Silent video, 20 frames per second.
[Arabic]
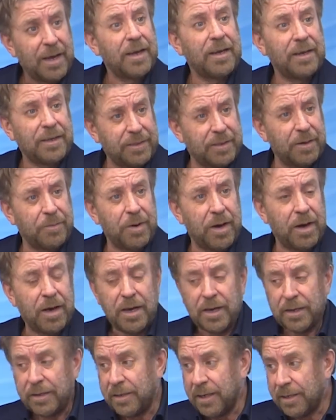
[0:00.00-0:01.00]
عندما
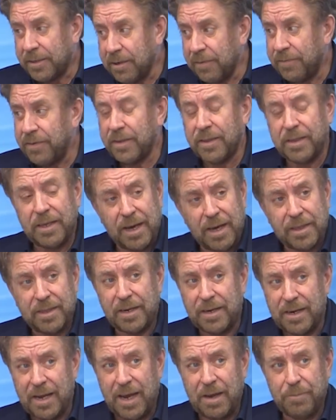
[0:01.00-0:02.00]
نلتفت لهذا
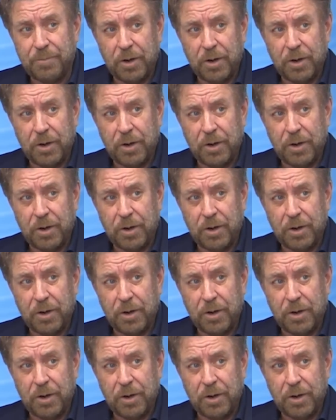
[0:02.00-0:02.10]
اللاعب